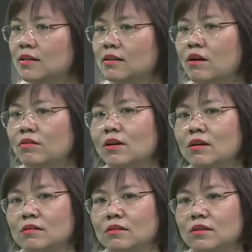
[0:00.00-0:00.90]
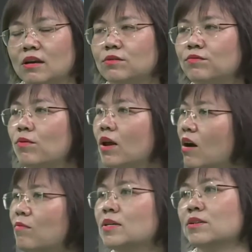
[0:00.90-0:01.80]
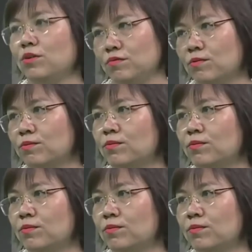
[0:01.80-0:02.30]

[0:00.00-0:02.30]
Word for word: nhưng có những tác dụng phụ là không bao giờ hồi phục.